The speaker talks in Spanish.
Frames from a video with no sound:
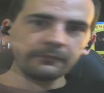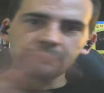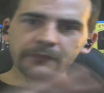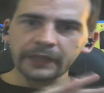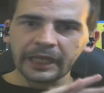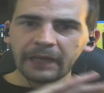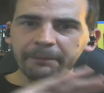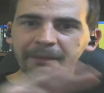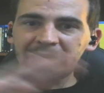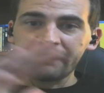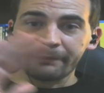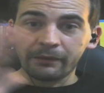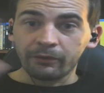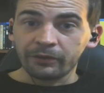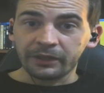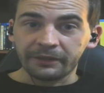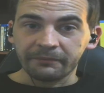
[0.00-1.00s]
Es para
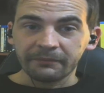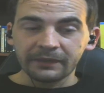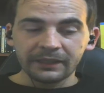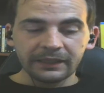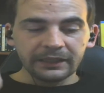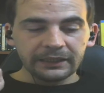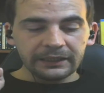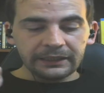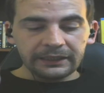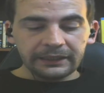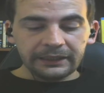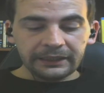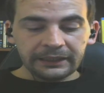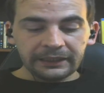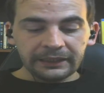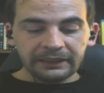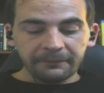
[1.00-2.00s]
aplaudir.
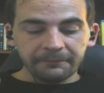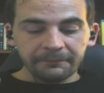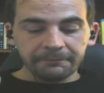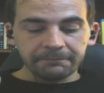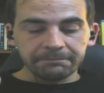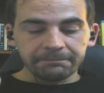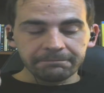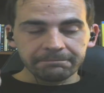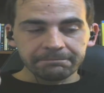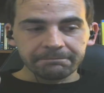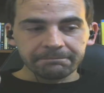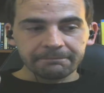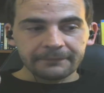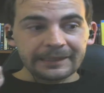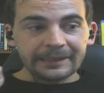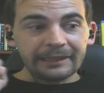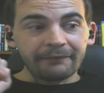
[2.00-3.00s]
Y mm,
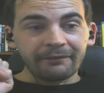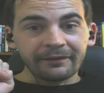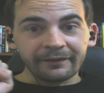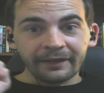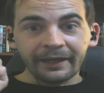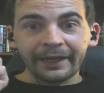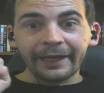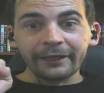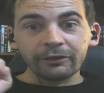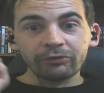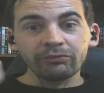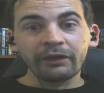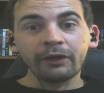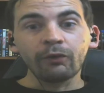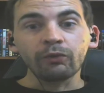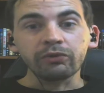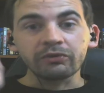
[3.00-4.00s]
la verdad es
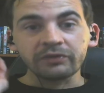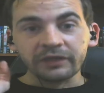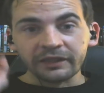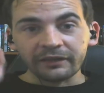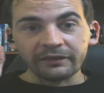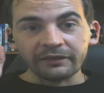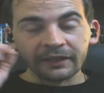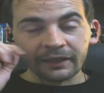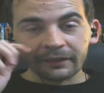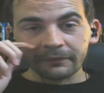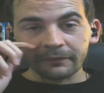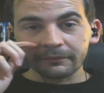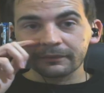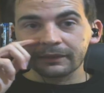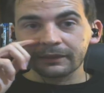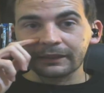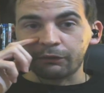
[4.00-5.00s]
una injusticia
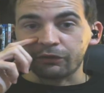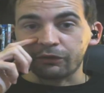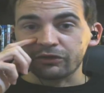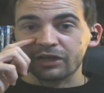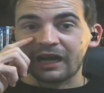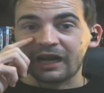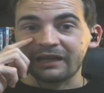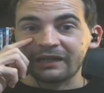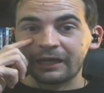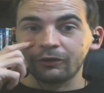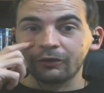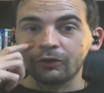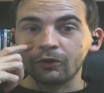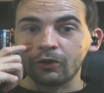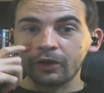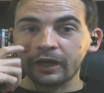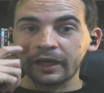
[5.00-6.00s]
que no haya ganado
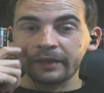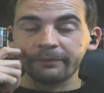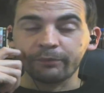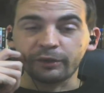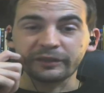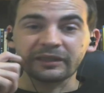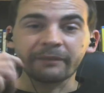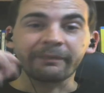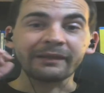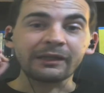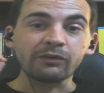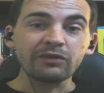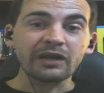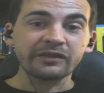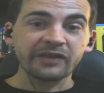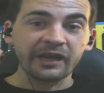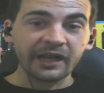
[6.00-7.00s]
el Oscar por esta
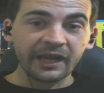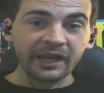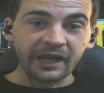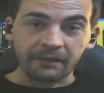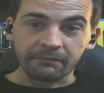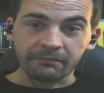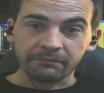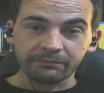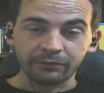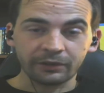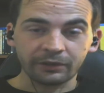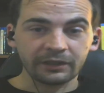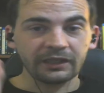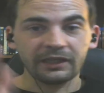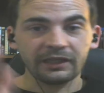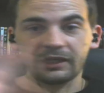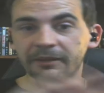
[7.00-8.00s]
película James Camp,
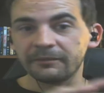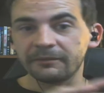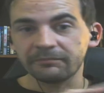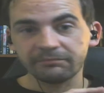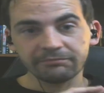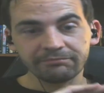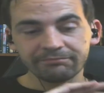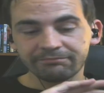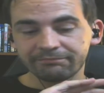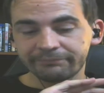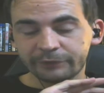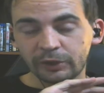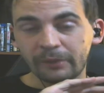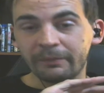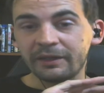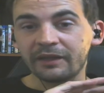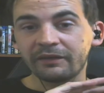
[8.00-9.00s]
porque se
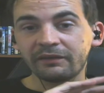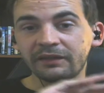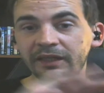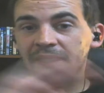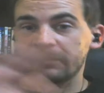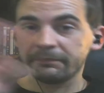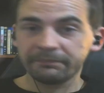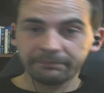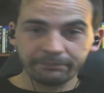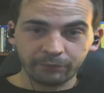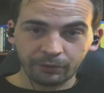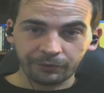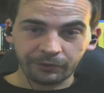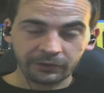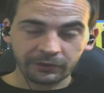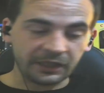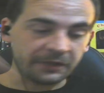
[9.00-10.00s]
lo merecía
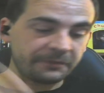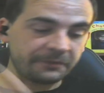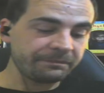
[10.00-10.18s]
por doquier.